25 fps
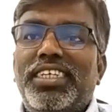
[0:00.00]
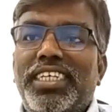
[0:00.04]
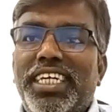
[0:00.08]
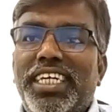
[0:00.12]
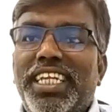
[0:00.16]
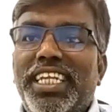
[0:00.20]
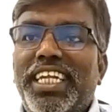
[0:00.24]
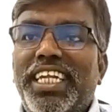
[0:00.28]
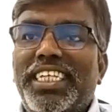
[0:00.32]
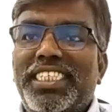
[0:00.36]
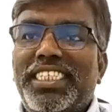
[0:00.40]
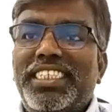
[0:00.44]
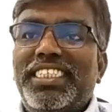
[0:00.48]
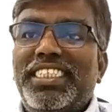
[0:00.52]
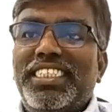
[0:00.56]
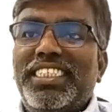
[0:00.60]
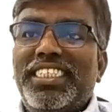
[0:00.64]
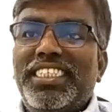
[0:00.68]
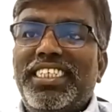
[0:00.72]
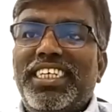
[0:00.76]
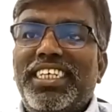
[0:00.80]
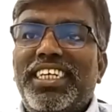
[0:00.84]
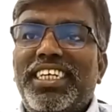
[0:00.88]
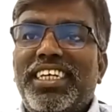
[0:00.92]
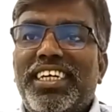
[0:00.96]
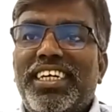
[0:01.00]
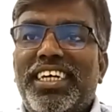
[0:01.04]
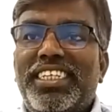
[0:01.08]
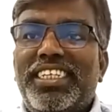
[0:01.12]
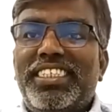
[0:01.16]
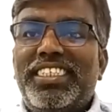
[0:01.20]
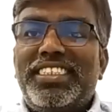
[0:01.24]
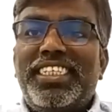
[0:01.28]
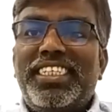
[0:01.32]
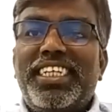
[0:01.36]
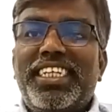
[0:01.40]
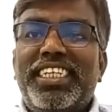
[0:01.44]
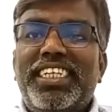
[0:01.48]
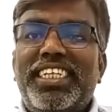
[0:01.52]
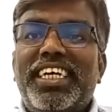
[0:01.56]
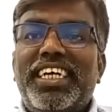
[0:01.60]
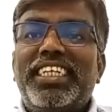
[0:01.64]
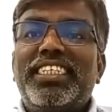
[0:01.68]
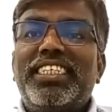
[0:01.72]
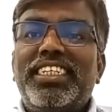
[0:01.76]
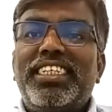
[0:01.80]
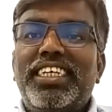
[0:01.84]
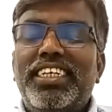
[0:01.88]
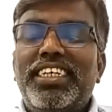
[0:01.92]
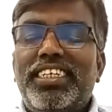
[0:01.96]
கிரேட் காட் இஸ் கிரேட்
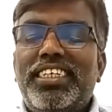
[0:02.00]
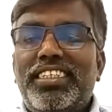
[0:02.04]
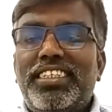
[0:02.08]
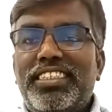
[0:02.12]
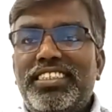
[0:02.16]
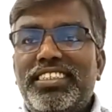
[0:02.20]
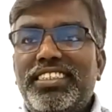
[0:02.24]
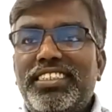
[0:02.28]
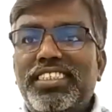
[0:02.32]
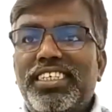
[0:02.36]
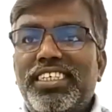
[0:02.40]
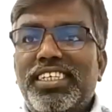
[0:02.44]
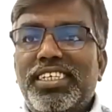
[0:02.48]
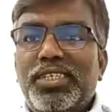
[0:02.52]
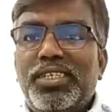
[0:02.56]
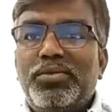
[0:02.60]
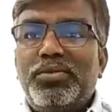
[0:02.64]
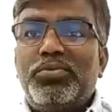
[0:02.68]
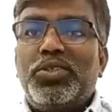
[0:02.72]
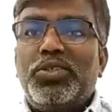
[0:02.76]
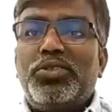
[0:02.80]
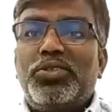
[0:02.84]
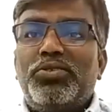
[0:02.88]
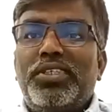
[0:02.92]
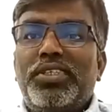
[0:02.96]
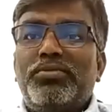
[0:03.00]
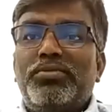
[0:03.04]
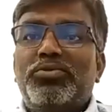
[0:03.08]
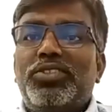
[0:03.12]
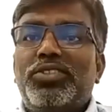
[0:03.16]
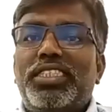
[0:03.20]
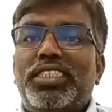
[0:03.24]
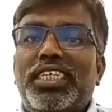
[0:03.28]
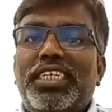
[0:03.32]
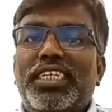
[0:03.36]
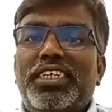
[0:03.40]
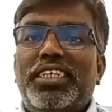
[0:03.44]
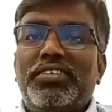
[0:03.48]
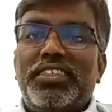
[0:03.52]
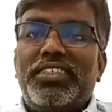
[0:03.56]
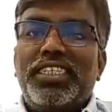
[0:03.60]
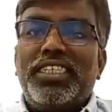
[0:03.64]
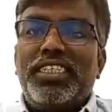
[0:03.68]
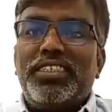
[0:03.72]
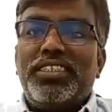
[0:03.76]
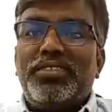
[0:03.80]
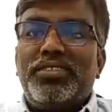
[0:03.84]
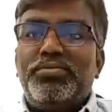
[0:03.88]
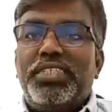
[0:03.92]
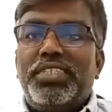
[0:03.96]
அண்ட் பொதுவிடை மூர்த்தியா
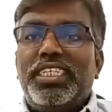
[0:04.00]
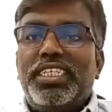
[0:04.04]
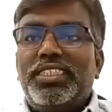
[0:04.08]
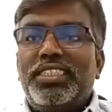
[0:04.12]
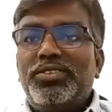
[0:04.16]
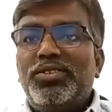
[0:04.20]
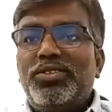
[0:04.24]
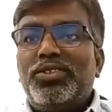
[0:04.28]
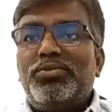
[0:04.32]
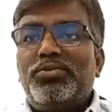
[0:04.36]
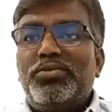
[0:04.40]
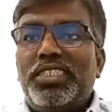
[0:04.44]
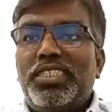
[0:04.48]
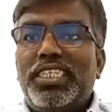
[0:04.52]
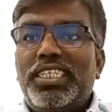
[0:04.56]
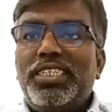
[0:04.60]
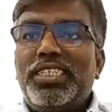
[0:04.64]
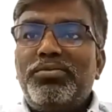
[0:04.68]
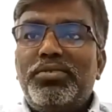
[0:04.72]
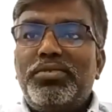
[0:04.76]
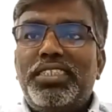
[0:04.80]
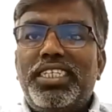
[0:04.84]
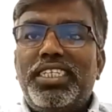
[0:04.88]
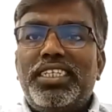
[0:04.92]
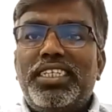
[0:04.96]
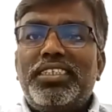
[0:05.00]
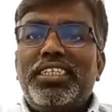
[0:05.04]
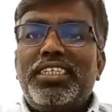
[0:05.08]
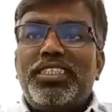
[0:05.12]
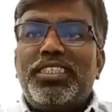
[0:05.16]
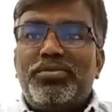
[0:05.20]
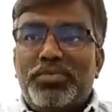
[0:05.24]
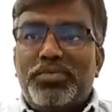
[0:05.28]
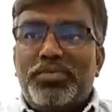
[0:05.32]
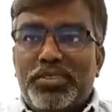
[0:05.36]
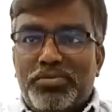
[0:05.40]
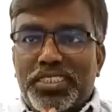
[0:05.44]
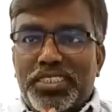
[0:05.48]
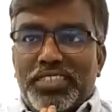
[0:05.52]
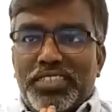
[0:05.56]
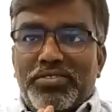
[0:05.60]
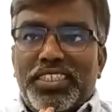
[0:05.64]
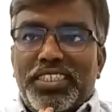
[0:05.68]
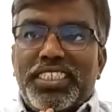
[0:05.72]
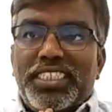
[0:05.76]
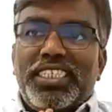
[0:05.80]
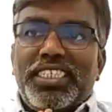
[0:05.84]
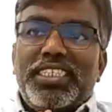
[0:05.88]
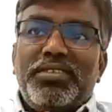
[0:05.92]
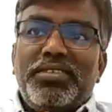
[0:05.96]
அவர்களுக்கும் அனைத்து பெருமாறுகளுக்கும் மண்டலுக்கும் எனது மனப்பந்த
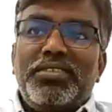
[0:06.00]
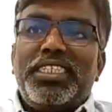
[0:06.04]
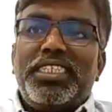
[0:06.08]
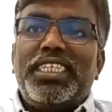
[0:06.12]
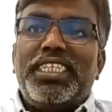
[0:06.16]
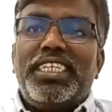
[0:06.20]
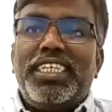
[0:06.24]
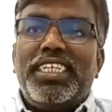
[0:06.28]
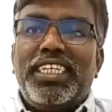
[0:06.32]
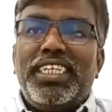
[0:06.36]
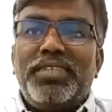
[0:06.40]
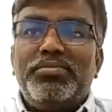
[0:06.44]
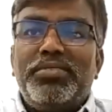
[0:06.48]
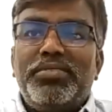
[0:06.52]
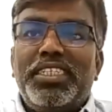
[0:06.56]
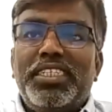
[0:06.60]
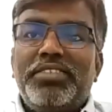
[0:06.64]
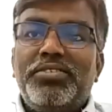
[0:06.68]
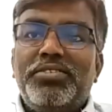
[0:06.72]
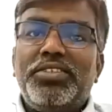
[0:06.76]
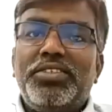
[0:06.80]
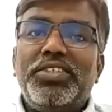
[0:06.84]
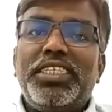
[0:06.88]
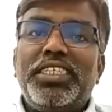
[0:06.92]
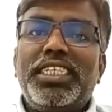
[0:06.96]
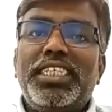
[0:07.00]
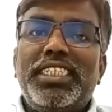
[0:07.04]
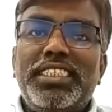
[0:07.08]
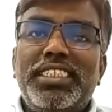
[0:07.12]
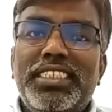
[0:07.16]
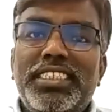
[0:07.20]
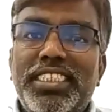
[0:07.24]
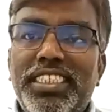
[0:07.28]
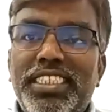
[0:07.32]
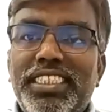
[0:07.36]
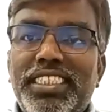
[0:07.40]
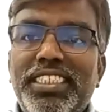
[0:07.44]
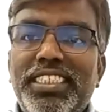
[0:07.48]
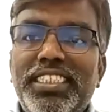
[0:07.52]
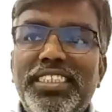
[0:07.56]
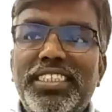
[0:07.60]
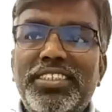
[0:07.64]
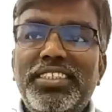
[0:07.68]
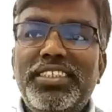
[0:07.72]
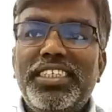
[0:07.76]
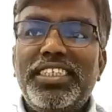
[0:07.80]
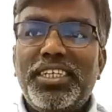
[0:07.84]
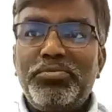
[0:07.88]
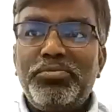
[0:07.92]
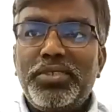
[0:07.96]
வணக்கம் நன்றிகளை தெரிவித்துக் கொள்கிறேன்
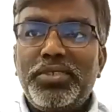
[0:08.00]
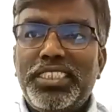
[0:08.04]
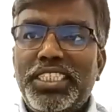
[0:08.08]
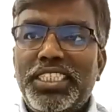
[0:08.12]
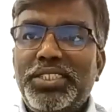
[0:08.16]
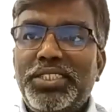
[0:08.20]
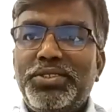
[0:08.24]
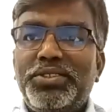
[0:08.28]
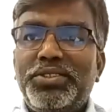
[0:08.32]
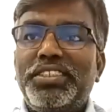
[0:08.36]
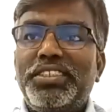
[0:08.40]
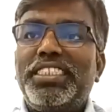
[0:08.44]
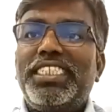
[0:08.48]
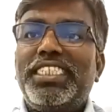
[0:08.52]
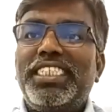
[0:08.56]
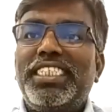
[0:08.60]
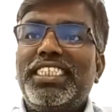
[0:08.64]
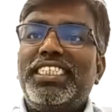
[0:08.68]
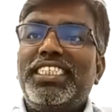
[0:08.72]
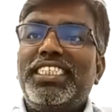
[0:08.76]
ரொம்ப சந்தோஷம் சார்